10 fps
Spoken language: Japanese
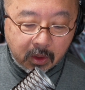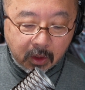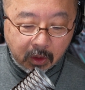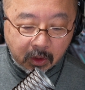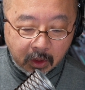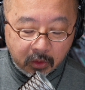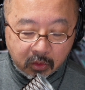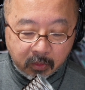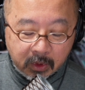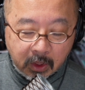えー、彼の
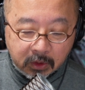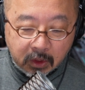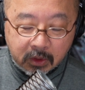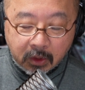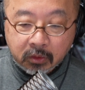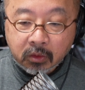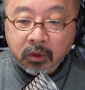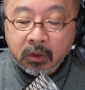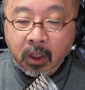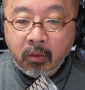生み出したサウンド
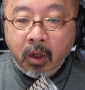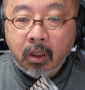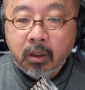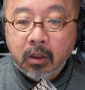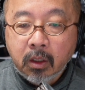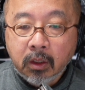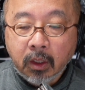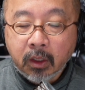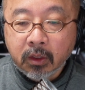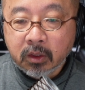自体は
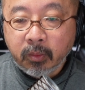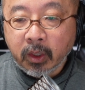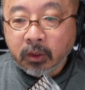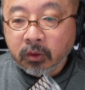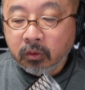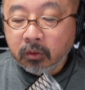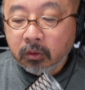大変素晴らしく